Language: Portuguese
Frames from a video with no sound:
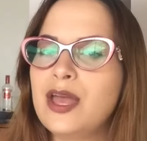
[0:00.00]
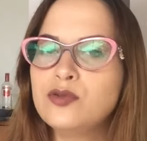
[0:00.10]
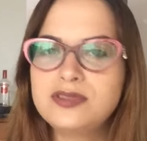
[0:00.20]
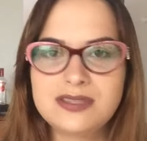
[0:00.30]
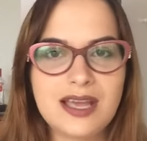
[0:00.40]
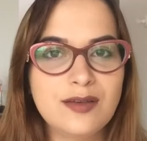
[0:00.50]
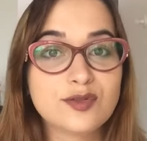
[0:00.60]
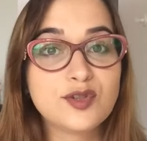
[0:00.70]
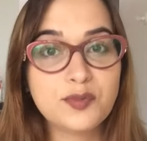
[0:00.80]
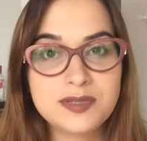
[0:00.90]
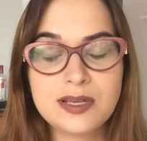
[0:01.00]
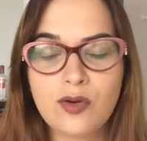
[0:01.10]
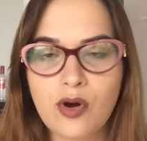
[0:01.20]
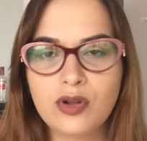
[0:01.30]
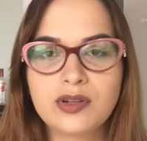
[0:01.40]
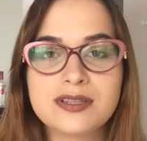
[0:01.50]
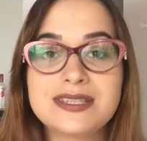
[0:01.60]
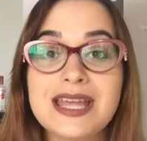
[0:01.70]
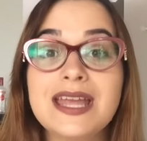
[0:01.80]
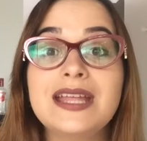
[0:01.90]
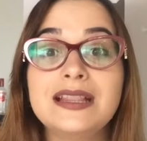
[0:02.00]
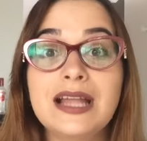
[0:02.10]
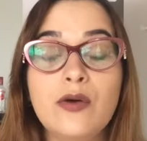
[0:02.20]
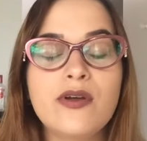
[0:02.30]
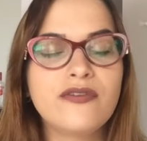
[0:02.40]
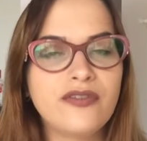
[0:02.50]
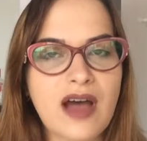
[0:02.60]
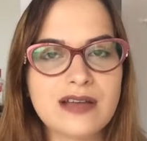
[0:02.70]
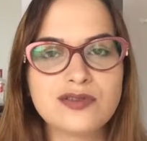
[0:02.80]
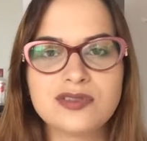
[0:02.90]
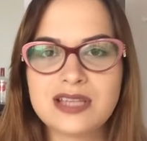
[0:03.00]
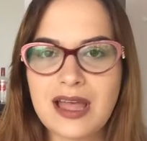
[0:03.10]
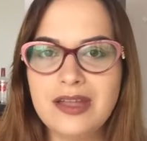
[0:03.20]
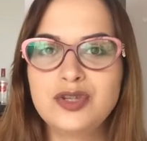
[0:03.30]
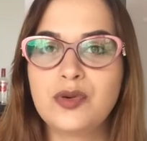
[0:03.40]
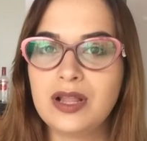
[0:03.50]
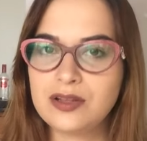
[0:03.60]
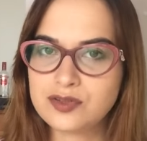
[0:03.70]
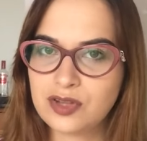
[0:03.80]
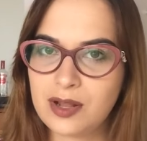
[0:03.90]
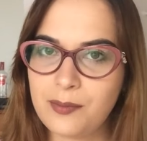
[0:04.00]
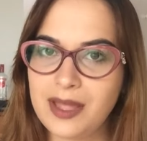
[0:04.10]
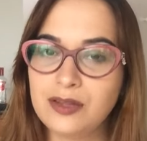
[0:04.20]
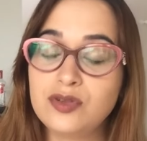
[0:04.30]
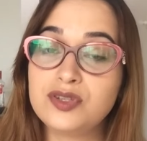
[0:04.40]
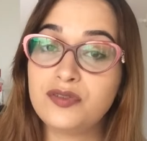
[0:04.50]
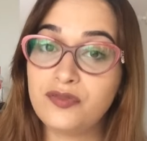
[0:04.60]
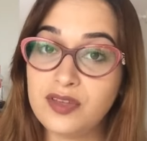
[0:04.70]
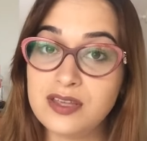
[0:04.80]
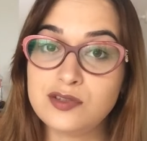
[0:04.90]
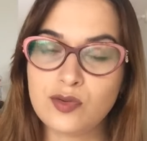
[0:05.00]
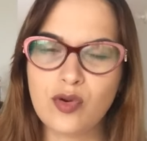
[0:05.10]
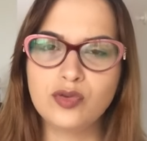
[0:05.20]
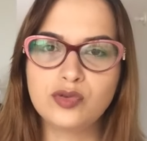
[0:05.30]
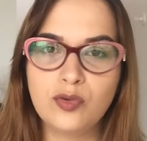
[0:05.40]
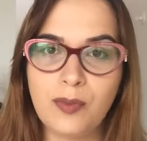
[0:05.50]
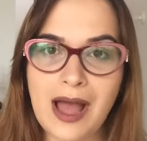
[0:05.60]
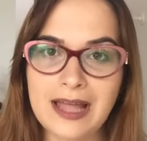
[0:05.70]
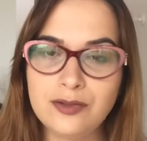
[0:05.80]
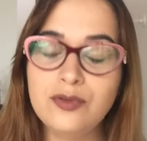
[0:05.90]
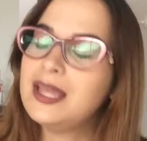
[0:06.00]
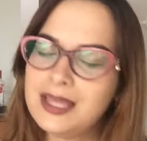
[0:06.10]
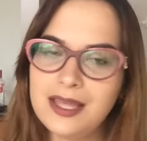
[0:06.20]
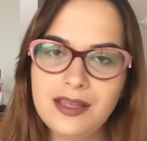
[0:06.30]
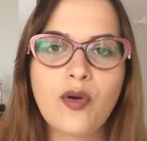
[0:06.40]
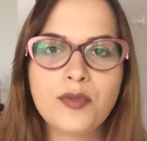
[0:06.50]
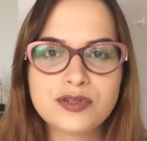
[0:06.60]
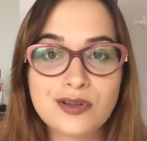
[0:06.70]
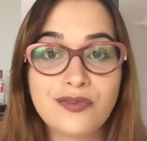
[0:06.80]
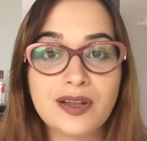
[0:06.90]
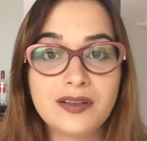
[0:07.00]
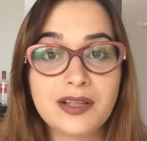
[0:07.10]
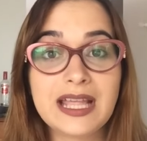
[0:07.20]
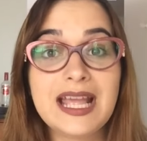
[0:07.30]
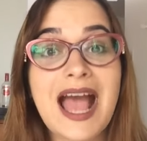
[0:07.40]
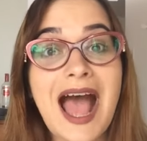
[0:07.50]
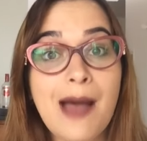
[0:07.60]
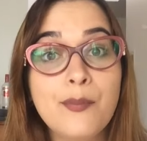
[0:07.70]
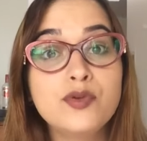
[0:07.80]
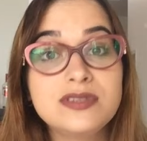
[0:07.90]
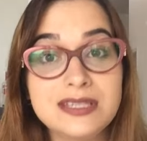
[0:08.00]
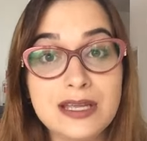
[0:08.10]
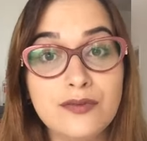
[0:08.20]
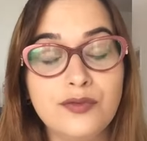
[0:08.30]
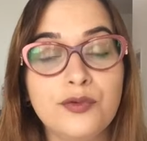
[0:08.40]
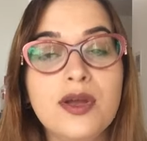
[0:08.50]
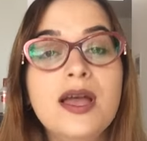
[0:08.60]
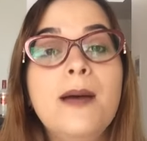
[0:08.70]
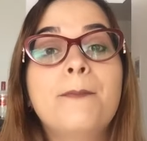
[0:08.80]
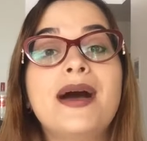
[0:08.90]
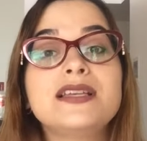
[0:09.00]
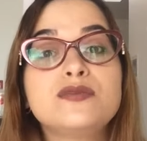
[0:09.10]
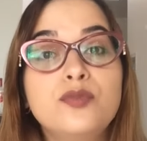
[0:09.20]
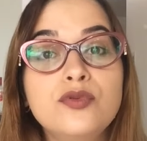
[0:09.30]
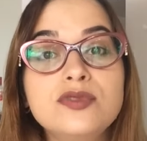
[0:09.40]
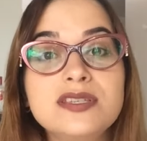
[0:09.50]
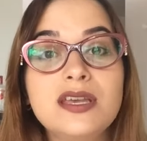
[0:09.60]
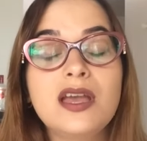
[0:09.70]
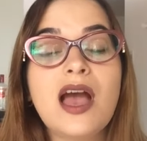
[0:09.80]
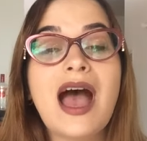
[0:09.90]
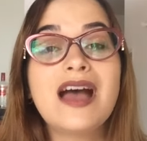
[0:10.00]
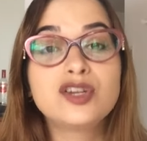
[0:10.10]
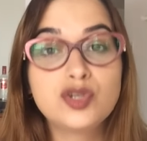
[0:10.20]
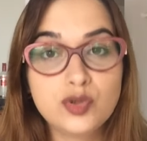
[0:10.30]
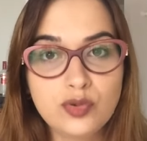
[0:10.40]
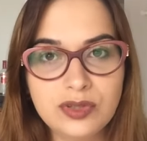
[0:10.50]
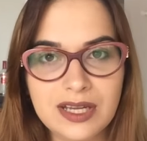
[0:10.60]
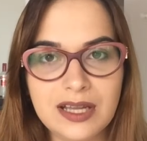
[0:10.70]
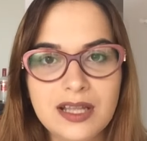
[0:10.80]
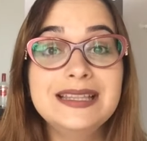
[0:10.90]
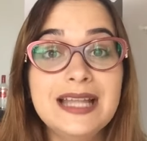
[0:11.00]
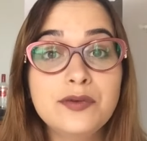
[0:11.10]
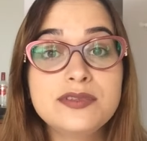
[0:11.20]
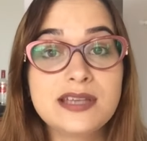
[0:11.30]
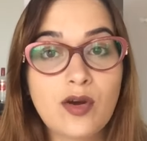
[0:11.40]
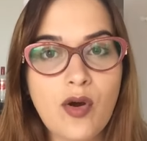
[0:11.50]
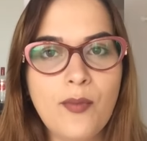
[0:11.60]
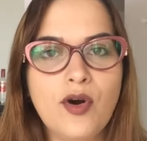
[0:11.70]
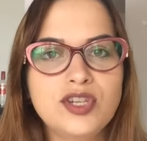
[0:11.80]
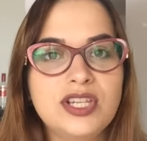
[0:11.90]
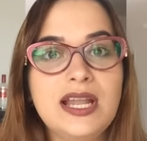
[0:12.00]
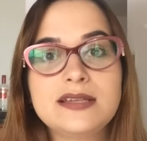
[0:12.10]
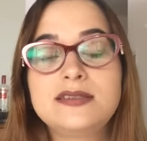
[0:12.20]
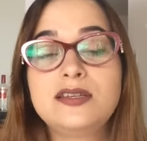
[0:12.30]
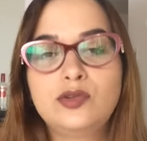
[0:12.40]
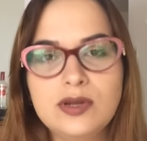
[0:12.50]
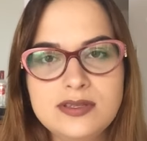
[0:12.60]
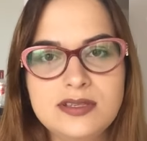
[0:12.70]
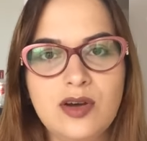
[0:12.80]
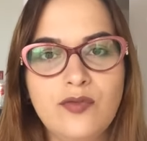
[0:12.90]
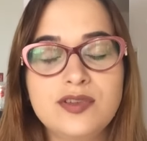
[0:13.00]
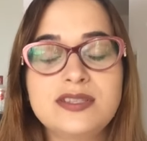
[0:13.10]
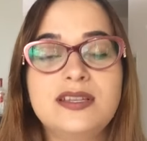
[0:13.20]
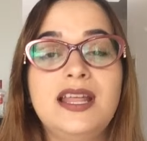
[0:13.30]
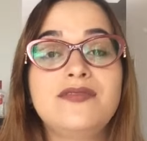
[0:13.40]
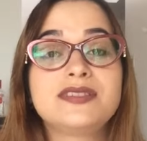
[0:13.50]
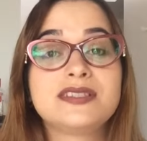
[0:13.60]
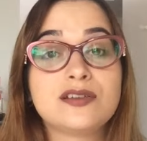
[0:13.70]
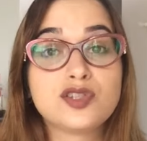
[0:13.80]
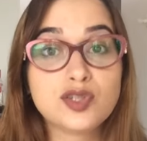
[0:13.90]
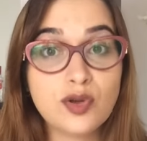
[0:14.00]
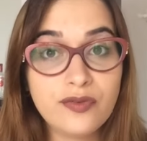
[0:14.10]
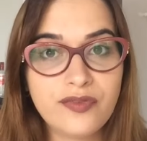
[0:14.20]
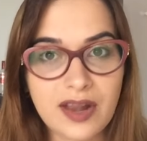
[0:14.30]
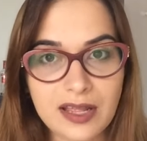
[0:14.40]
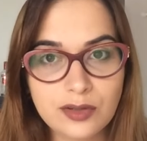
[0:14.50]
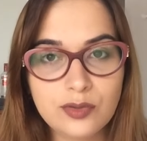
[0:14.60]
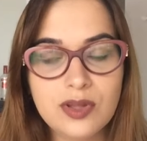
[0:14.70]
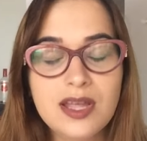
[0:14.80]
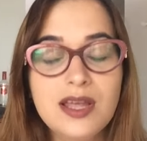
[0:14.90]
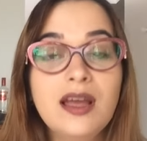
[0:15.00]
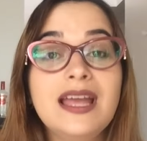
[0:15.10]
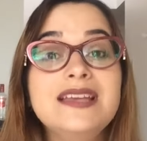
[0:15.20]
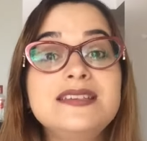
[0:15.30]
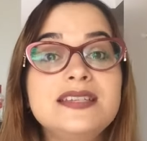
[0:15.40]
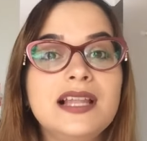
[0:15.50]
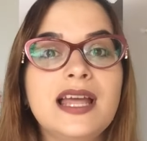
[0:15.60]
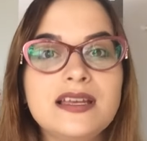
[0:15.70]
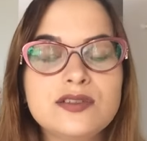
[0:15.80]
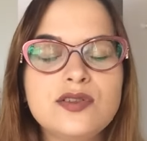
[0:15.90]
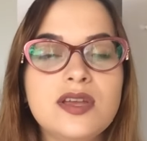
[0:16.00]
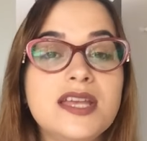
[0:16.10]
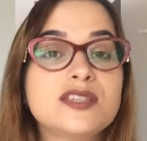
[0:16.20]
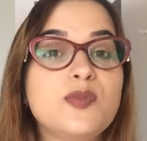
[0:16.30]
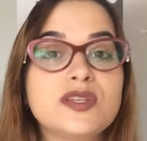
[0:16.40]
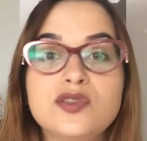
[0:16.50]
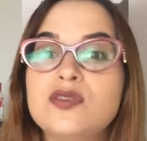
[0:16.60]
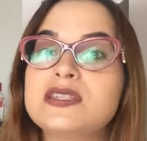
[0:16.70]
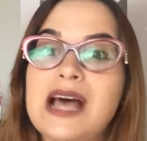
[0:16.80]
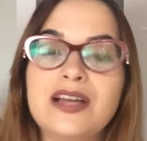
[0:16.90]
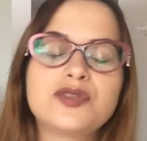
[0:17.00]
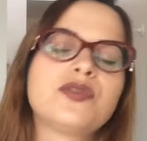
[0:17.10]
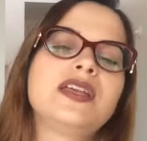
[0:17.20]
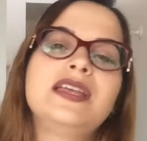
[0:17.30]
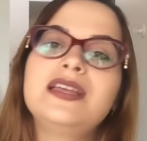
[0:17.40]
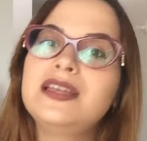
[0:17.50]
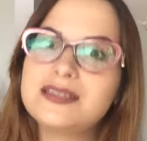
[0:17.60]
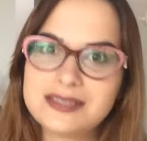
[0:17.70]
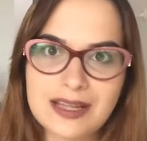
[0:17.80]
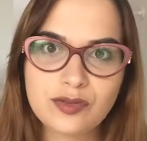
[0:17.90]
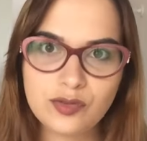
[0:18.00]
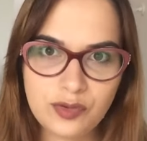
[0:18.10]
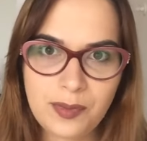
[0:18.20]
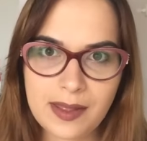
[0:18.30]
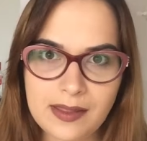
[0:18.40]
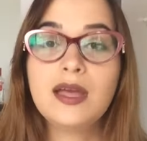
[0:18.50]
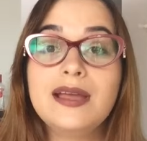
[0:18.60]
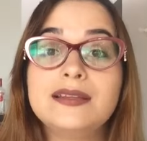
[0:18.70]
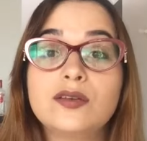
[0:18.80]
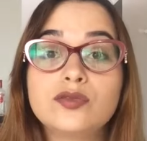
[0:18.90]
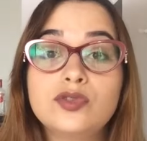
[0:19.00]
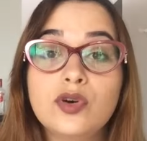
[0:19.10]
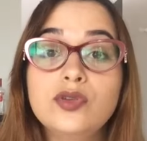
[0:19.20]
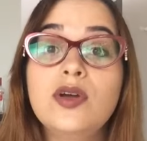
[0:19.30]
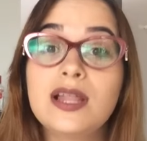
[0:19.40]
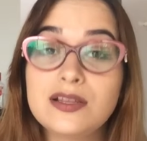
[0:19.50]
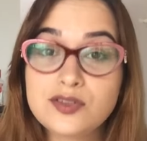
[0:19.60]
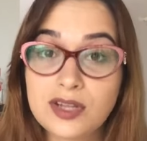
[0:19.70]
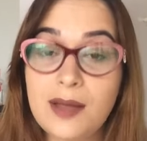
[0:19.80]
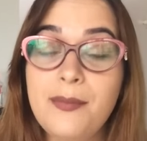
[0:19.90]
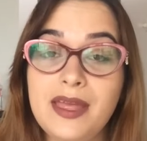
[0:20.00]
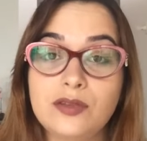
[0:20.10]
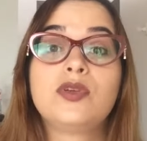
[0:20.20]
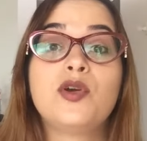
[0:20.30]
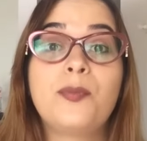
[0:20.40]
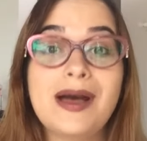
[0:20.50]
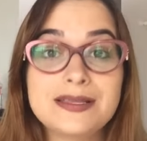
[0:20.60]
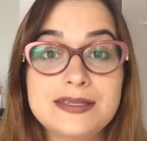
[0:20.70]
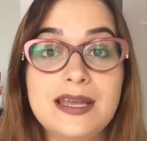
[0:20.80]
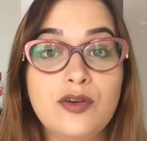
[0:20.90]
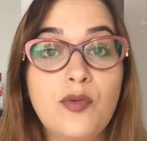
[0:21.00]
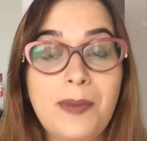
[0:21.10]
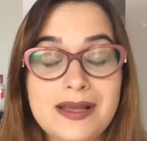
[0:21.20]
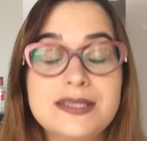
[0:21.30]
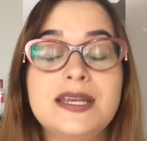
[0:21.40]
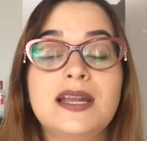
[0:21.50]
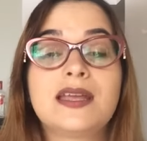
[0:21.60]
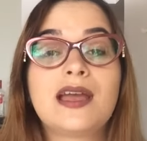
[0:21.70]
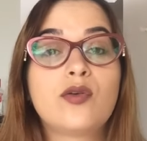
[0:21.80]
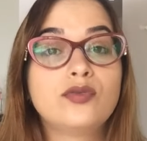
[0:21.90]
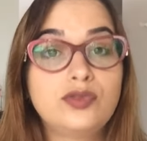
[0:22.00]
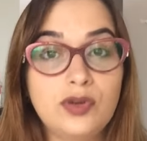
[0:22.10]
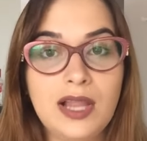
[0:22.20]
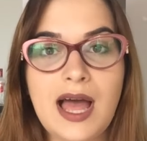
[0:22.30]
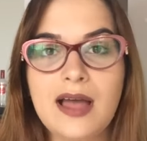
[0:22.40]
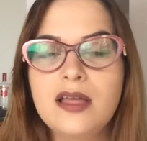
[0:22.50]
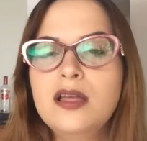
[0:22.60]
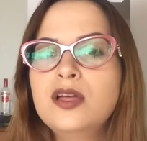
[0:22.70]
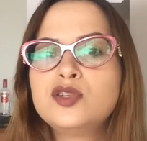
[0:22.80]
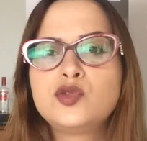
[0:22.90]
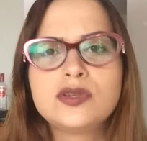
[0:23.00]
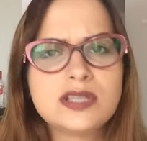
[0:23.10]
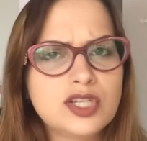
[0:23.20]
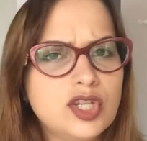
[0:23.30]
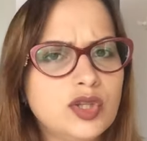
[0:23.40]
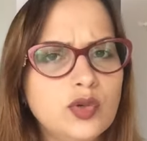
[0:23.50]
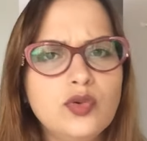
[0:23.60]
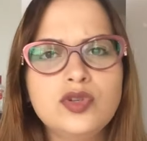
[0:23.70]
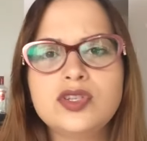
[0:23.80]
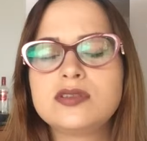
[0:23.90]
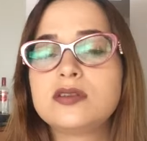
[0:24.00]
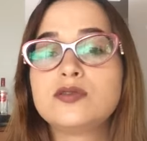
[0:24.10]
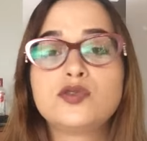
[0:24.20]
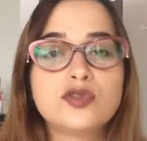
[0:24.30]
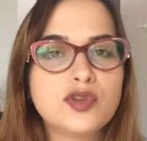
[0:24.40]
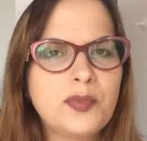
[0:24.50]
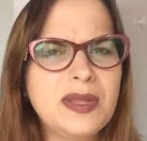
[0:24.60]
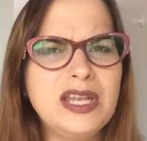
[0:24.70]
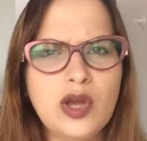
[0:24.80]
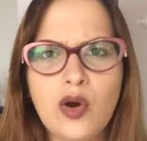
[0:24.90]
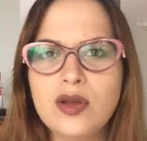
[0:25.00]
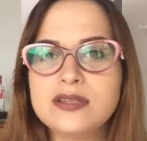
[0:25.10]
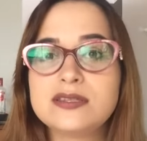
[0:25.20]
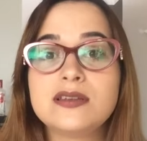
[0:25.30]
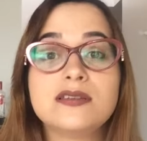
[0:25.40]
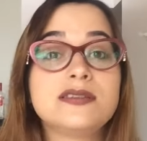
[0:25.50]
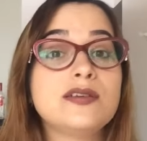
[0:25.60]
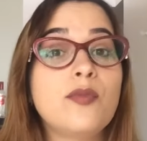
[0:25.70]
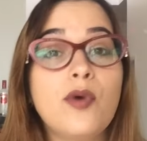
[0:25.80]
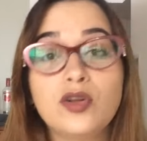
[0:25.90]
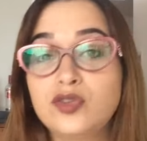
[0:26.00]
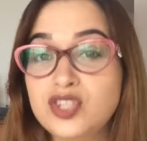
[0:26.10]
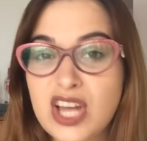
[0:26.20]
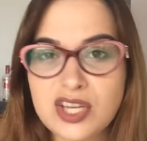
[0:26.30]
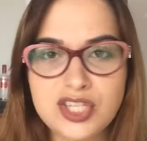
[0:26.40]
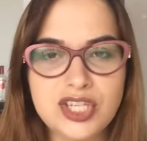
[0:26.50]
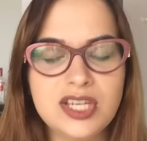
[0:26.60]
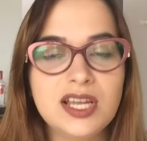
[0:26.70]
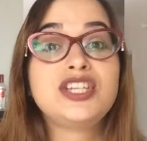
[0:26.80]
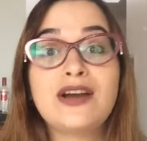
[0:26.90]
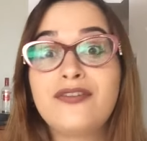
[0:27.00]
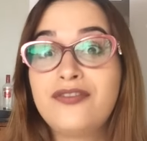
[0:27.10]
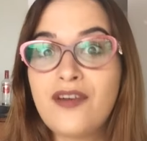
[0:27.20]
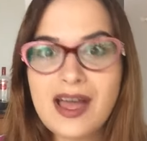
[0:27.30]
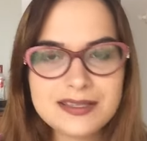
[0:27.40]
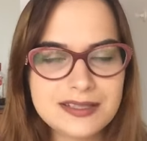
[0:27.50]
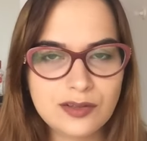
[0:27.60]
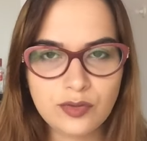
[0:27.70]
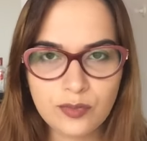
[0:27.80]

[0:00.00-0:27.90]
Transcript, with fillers: Eu sei, eu sou psicóloga, sei que não é fácil sair de um relacionamento difícil, conturbado e, como eu estou falando aqui, abusivo. Mas busque ajuda. Não se acomode nessa situação. Você deve estar sofrendo em silêncio e as pessoas acham que está tudo bem. Então, todo relacionamento que o parceiro ou parceira quer controlar suas atitudes, suas opiniões, seu modo de agir te afasta do